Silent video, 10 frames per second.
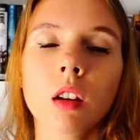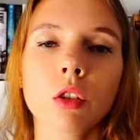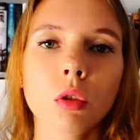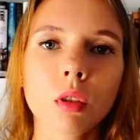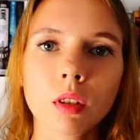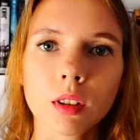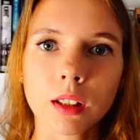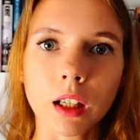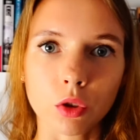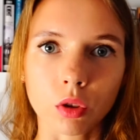Что это
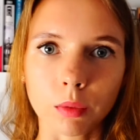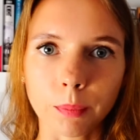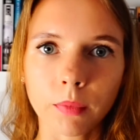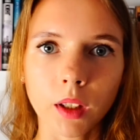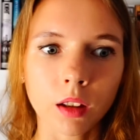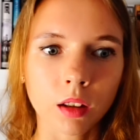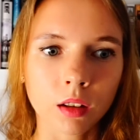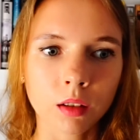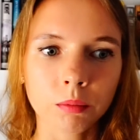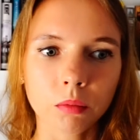значит?
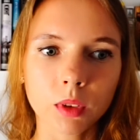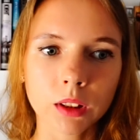А,